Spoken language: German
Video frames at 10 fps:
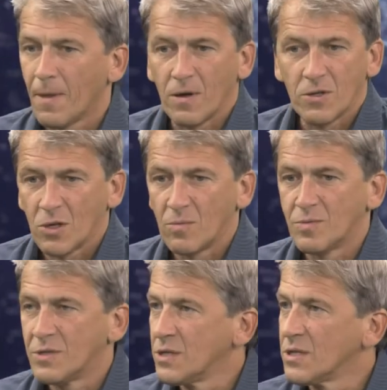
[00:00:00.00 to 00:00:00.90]
Äh, schauen wir,
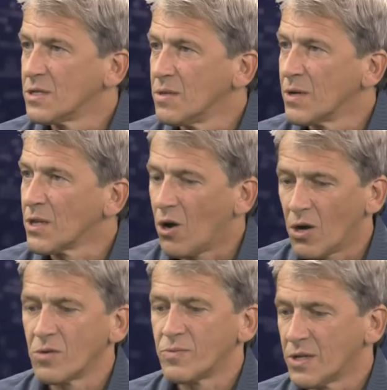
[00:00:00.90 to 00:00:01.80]
ob sie sich das immer
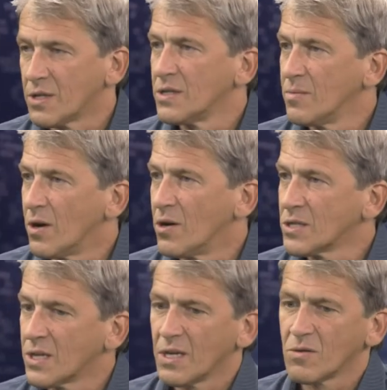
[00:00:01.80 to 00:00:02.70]
trauen, ob sich das immer
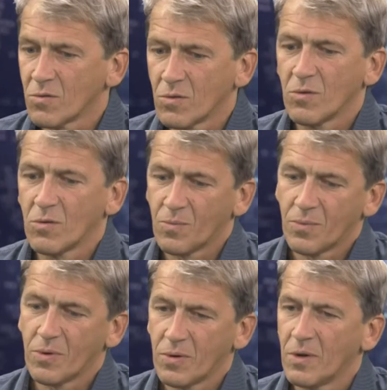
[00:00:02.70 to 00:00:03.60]
ausgeht, ob
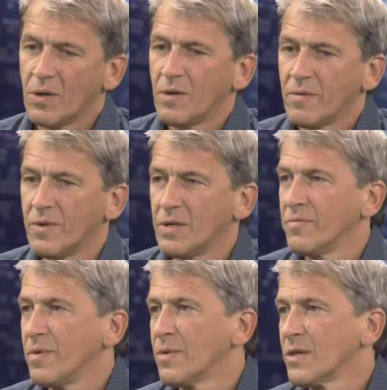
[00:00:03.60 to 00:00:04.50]

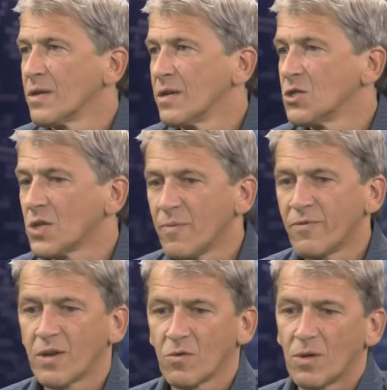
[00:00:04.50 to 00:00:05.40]
wenn, wenn man dann gegen
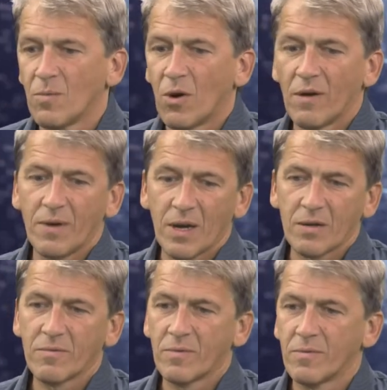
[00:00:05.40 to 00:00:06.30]
Stripfing oder
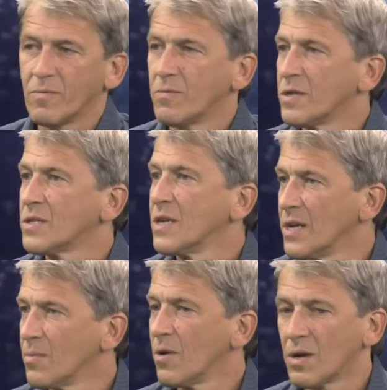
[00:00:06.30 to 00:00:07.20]
Mauerwerk, wo ich
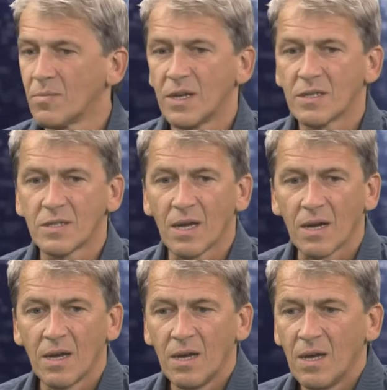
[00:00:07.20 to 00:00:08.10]
gesehen habe, auch am nächsten Tag,